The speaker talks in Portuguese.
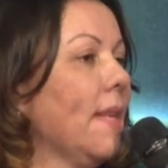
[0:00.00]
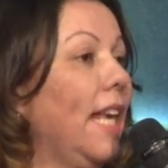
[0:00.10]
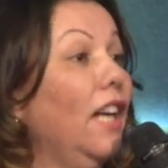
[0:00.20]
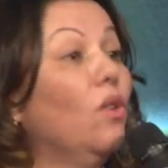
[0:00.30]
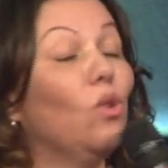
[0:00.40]

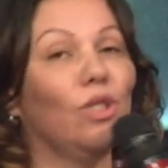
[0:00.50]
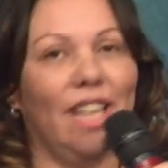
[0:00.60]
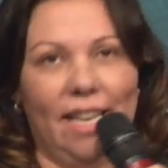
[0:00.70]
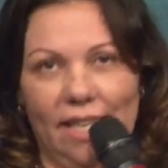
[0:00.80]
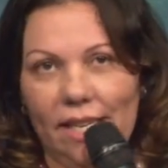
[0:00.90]
Quem não
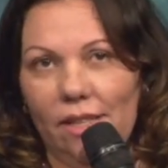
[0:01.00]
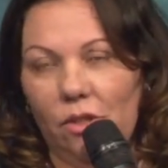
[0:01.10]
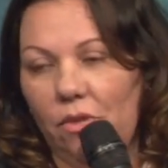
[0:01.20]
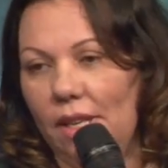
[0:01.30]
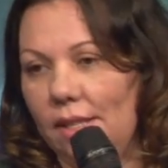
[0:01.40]
gostaria
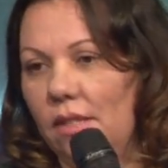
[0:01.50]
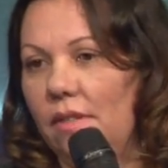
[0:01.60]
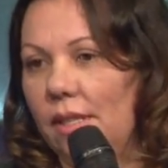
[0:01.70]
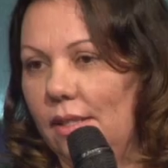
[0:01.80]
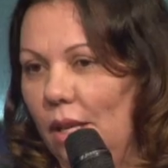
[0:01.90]
de ver esse
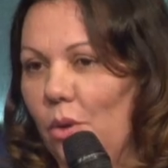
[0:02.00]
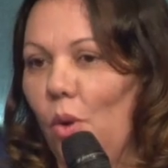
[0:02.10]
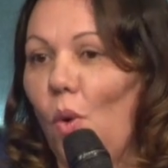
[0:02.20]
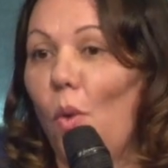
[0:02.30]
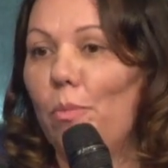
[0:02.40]

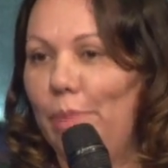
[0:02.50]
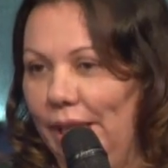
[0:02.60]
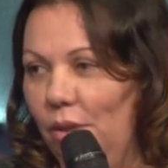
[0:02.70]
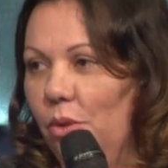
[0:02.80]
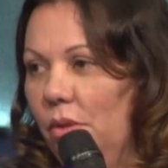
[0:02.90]
versículo
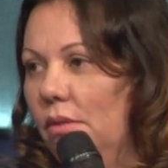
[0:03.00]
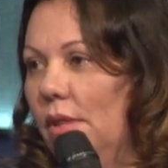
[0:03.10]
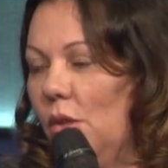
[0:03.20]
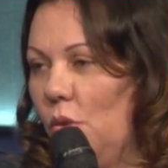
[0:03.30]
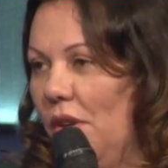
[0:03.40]
cumprido
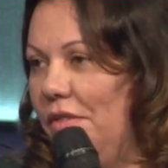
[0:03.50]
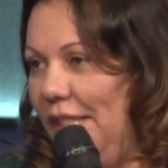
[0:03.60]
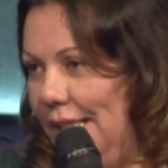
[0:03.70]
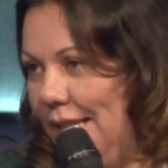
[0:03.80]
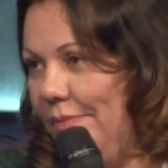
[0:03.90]
na sua
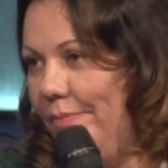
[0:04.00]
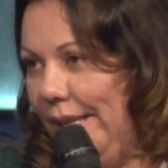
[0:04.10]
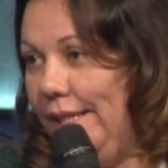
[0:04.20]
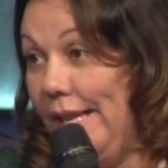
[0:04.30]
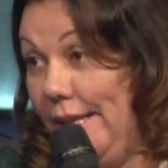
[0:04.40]
vida?
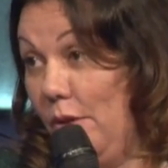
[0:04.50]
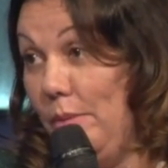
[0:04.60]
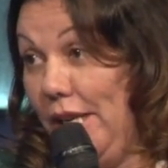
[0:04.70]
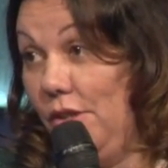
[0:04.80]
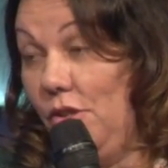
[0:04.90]

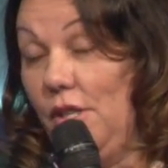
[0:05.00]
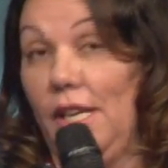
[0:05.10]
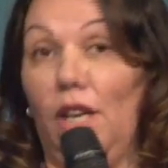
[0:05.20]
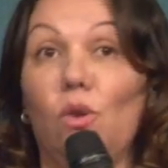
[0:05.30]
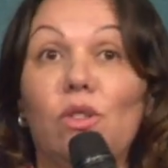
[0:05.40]
integralmente.
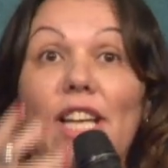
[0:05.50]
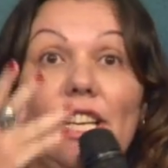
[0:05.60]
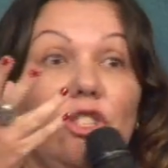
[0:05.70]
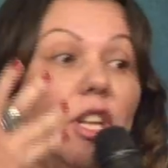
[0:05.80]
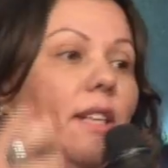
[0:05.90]
Quem não
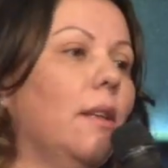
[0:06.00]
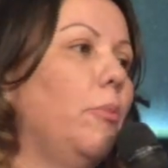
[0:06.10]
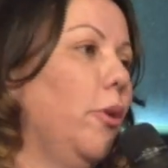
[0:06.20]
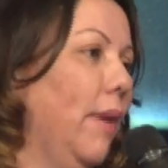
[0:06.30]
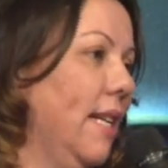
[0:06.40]
gostaria de ter essa
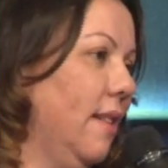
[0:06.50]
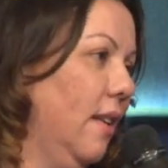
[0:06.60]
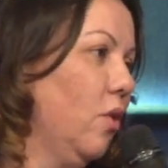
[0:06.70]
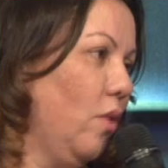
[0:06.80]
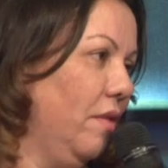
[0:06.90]
promessa
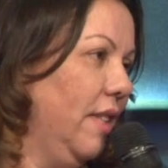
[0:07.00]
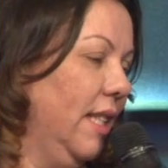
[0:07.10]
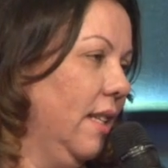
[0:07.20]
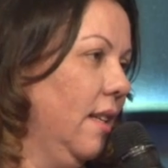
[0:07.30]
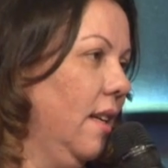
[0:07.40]
na sua
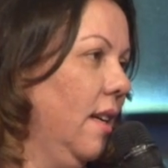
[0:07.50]
vida?